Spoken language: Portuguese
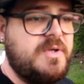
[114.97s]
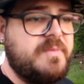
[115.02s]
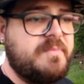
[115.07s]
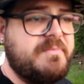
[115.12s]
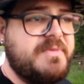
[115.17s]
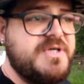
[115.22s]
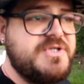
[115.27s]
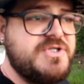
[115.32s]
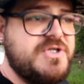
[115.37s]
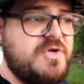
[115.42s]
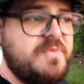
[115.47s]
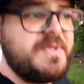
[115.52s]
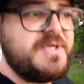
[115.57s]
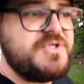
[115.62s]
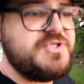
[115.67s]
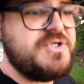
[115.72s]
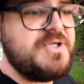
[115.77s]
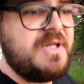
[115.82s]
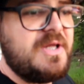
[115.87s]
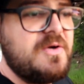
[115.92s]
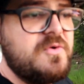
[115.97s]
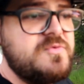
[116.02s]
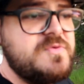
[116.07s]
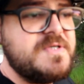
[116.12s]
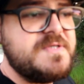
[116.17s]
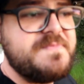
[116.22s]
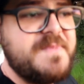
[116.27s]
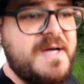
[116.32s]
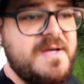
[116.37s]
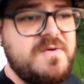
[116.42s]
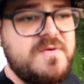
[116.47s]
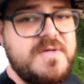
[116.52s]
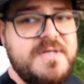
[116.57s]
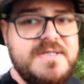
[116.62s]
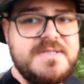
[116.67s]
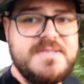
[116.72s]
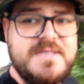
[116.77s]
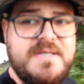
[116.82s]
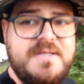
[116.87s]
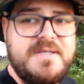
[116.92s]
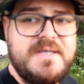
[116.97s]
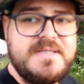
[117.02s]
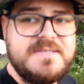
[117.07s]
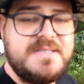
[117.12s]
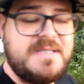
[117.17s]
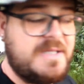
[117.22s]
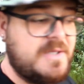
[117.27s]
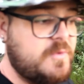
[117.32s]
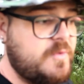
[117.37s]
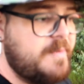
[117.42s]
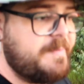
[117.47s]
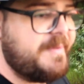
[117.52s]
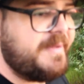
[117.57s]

mas geralmente em lagoas maiores, né? Essa lagoa é